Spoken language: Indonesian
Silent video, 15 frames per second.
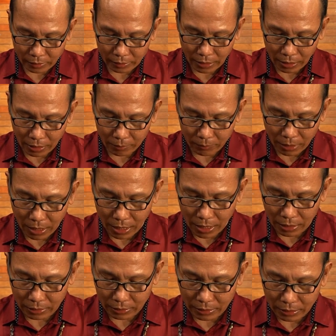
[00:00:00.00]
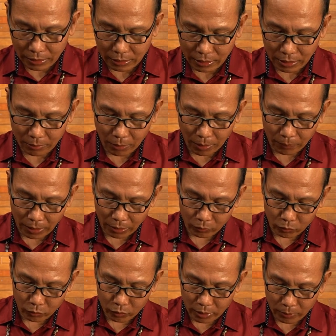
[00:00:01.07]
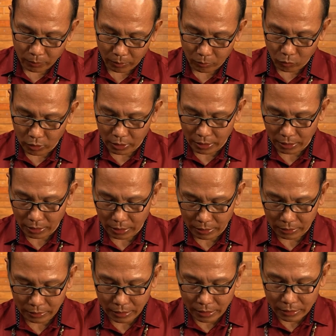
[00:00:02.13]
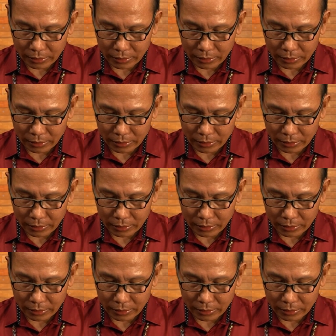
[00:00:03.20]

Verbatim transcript: Dalam hal inilah Bapakku dipermuliakan,